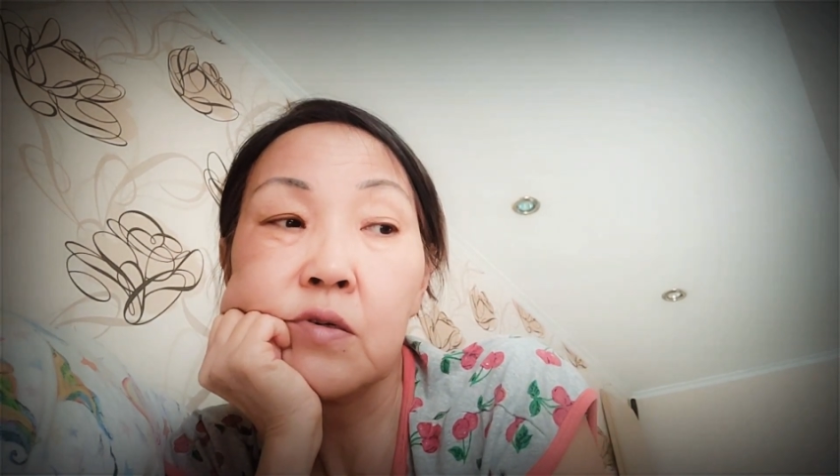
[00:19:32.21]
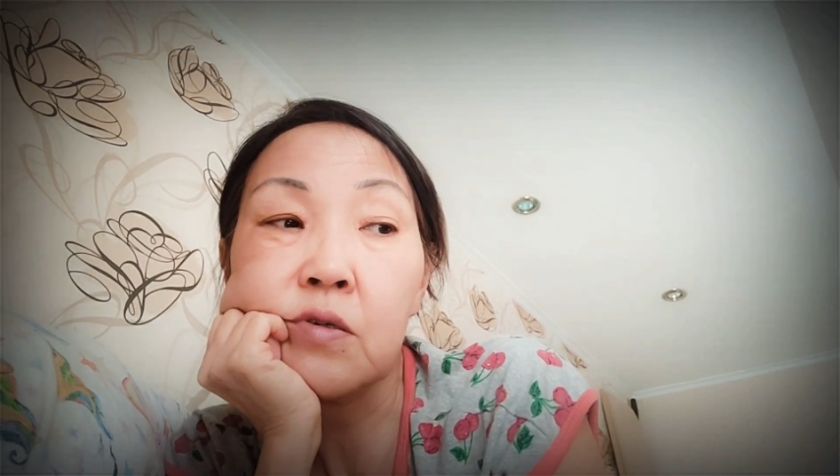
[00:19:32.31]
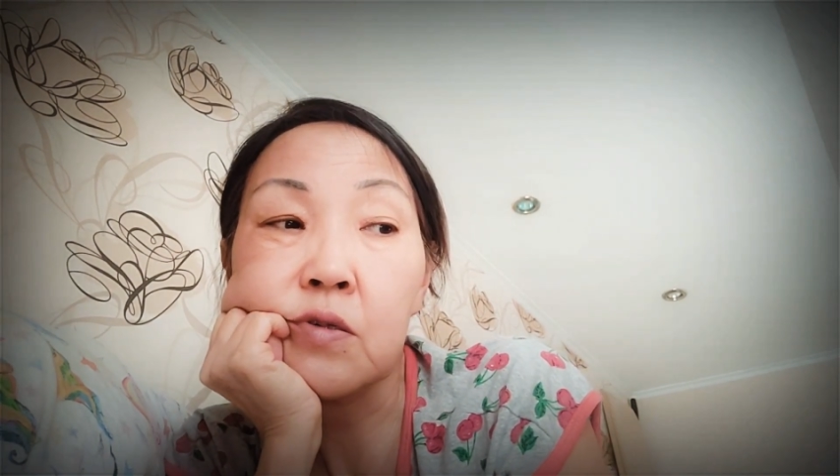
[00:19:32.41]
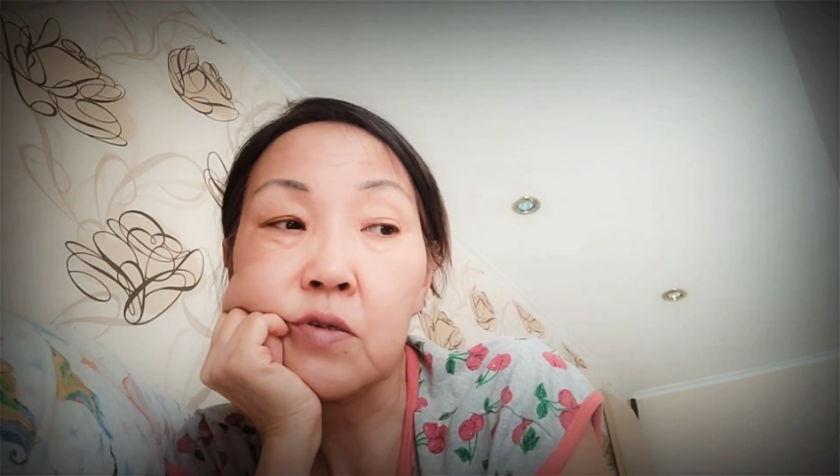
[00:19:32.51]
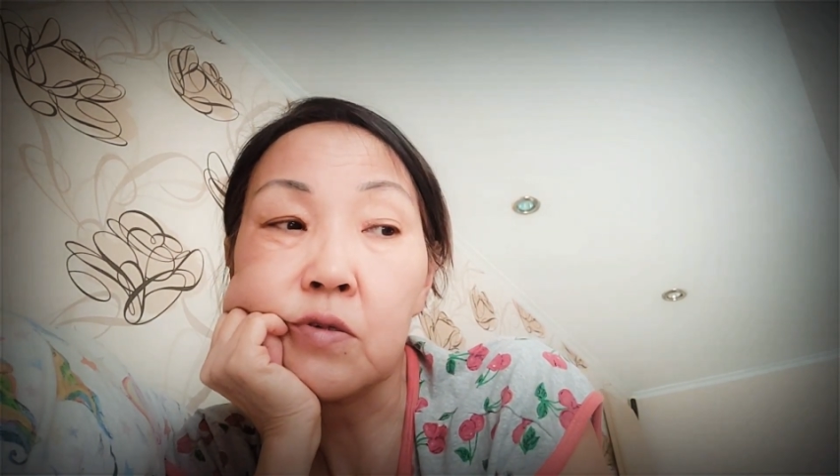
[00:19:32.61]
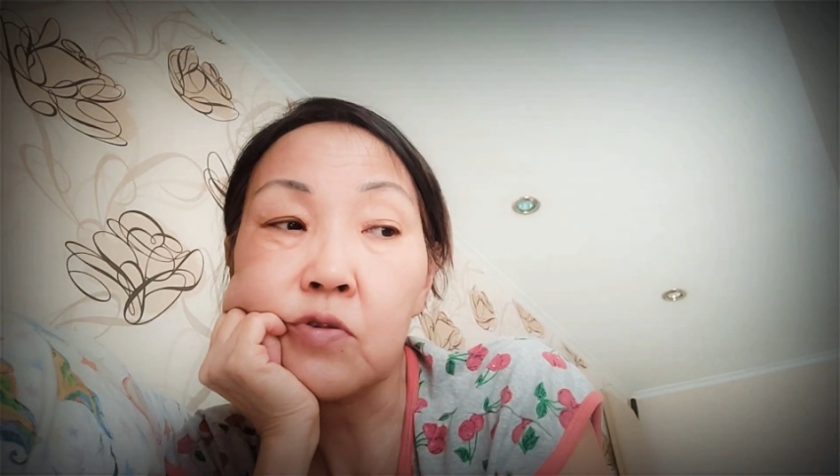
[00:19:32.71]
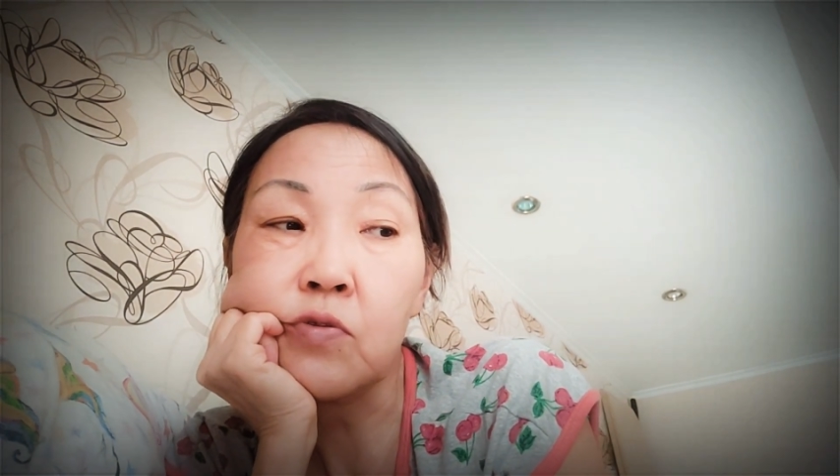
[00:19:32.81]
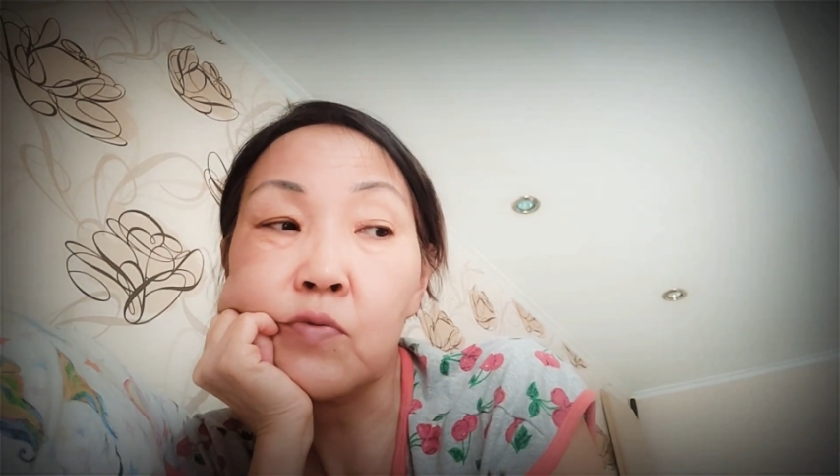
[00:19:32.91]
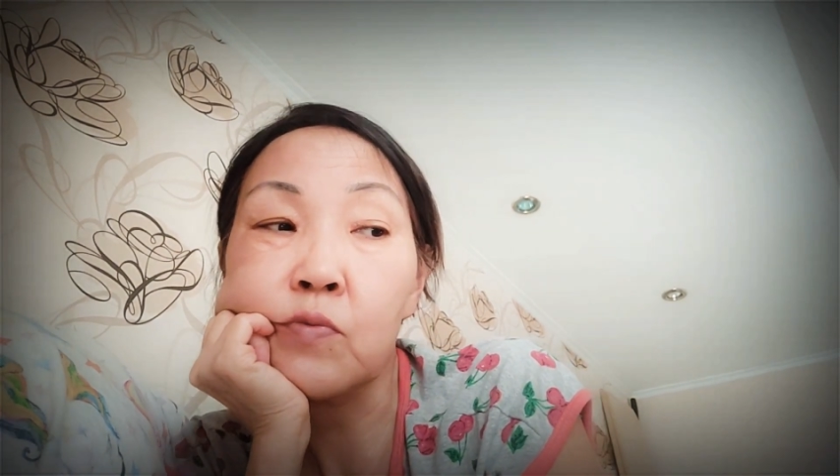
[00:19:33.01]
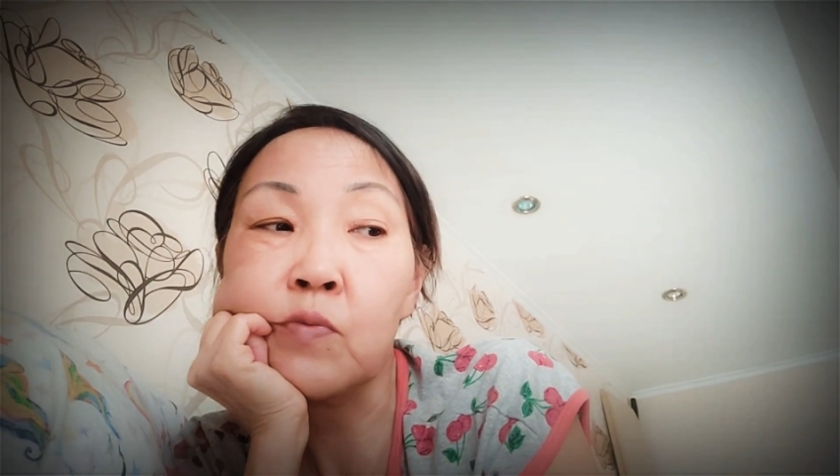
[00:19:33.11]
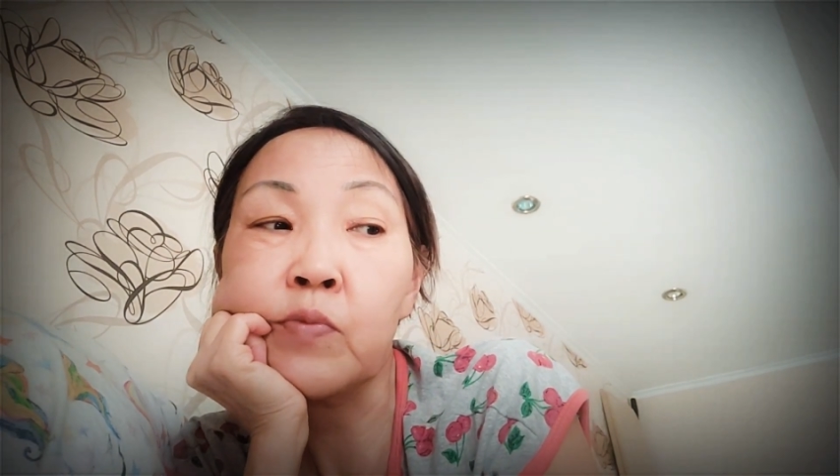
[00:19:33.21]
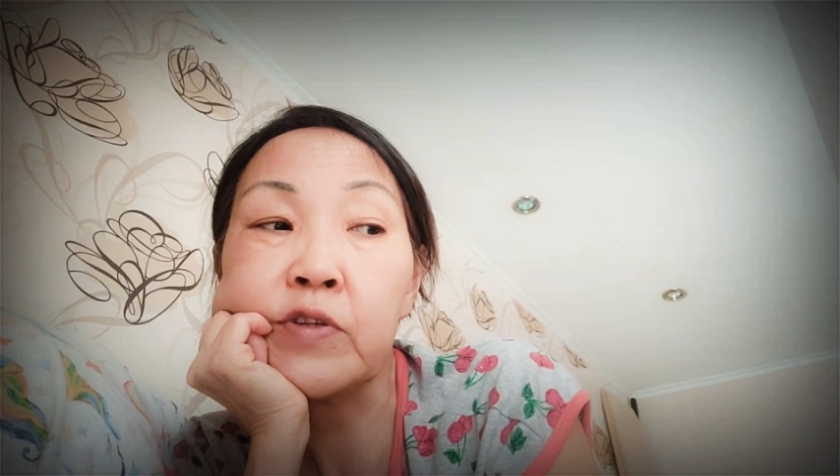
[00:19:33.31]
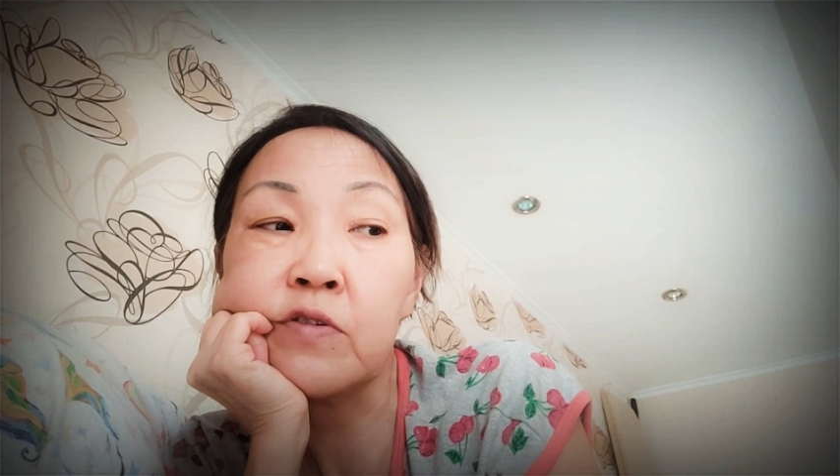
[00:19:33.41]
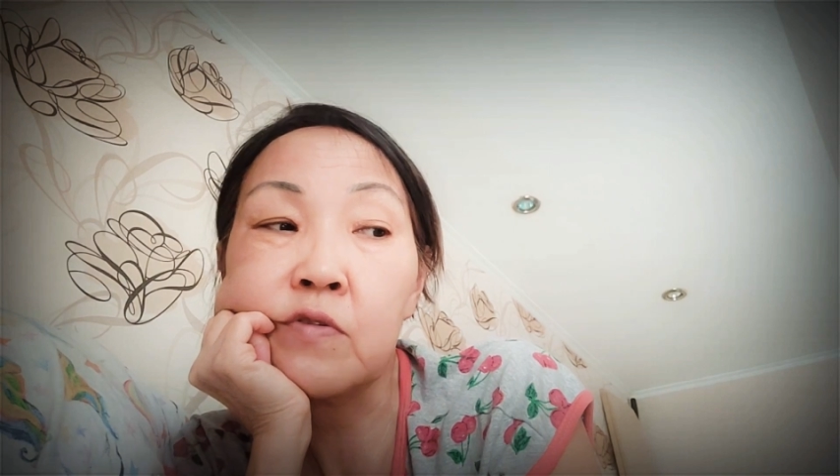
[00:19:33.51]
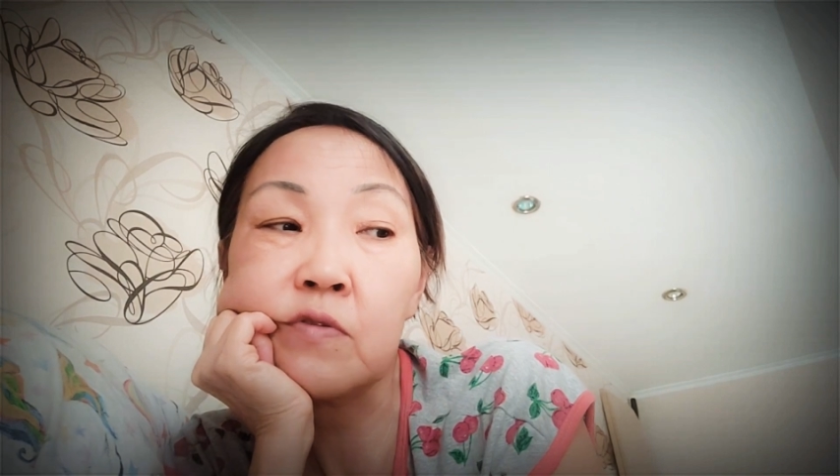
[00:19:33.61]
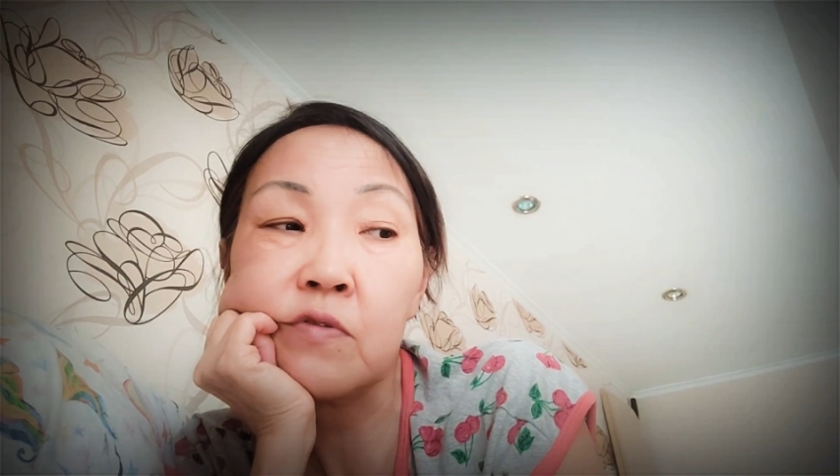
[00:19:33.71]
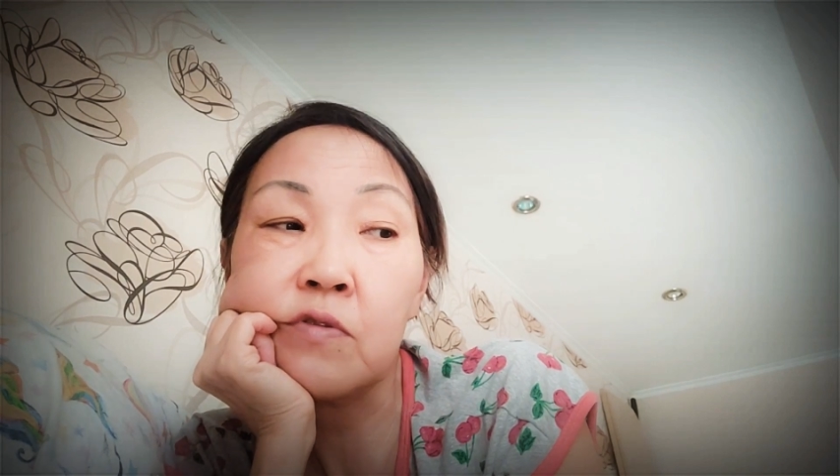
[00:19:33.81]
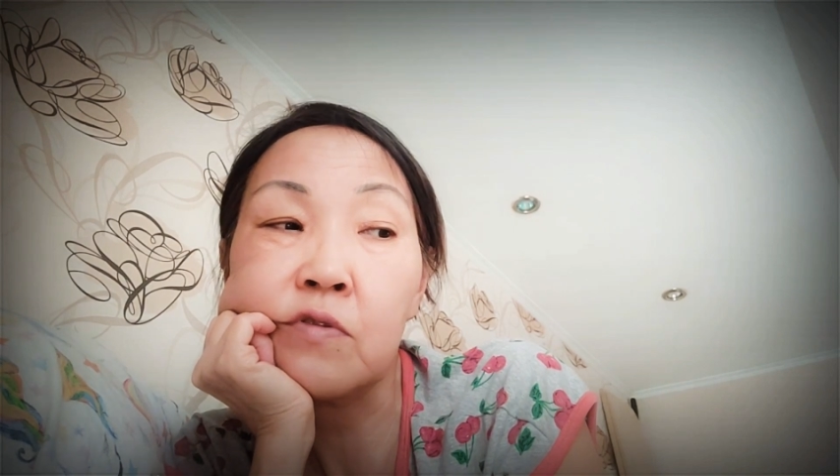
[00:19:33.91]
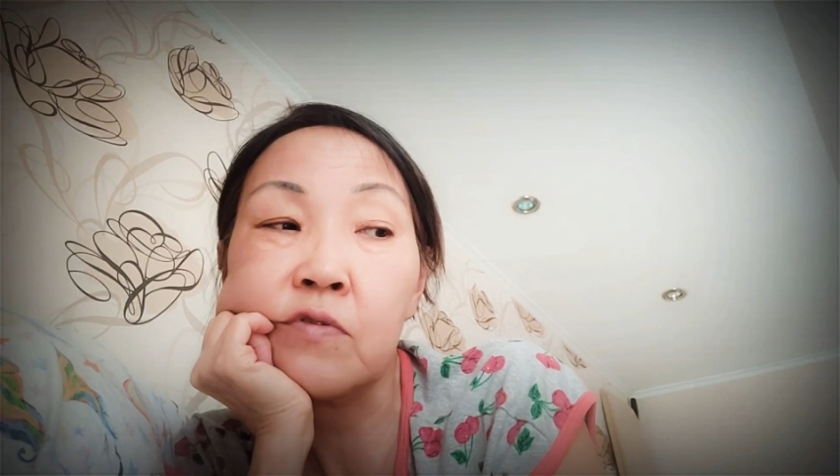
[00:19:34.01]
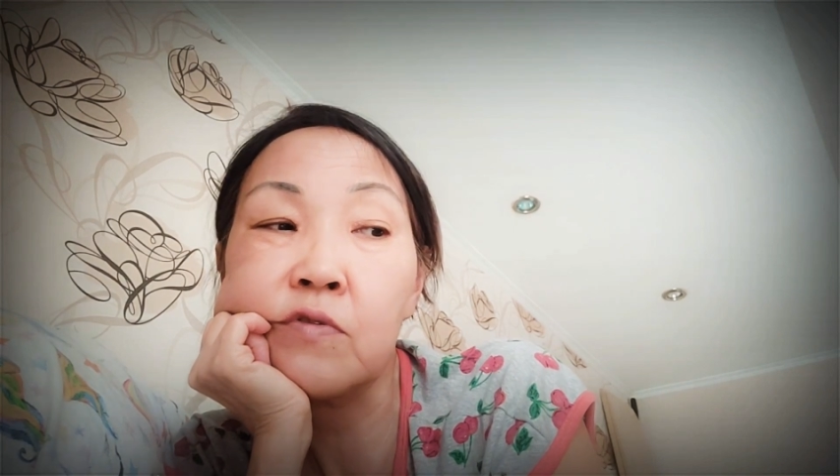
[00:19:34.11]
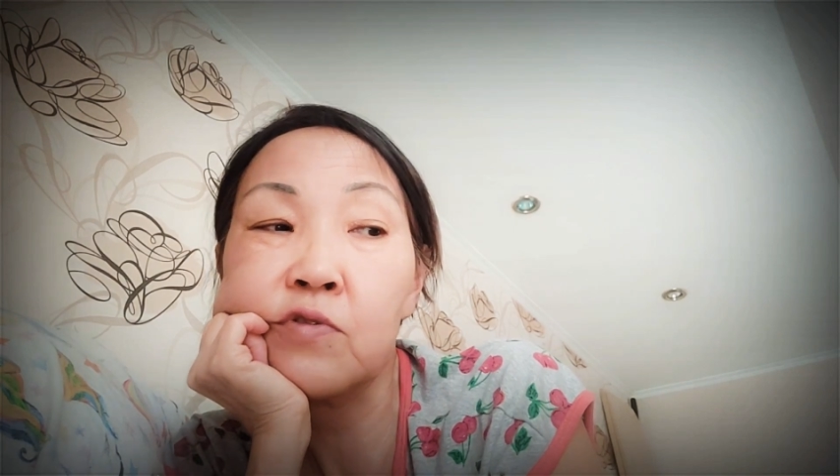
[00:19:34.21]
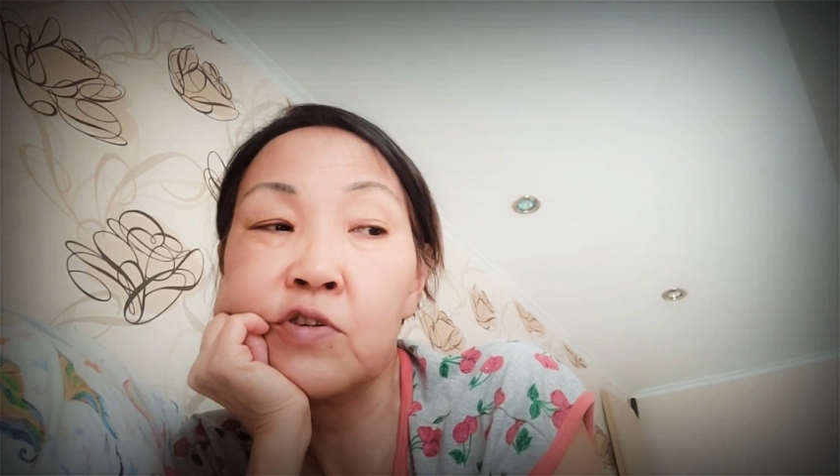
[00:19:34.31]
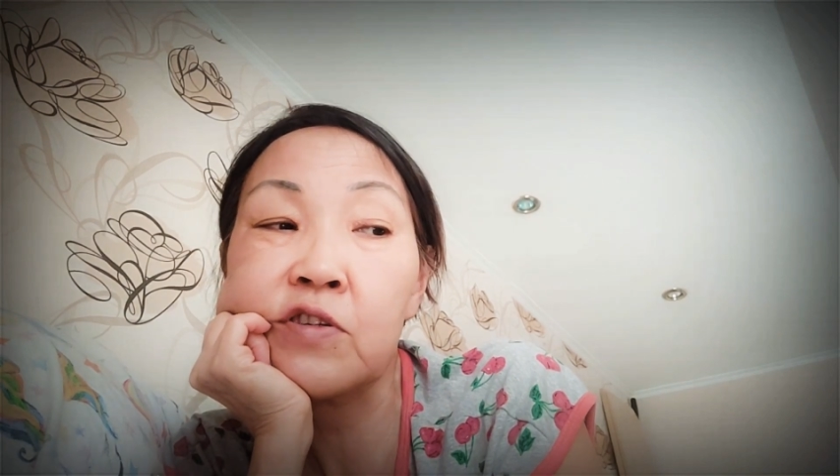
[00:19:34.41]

а, быть э,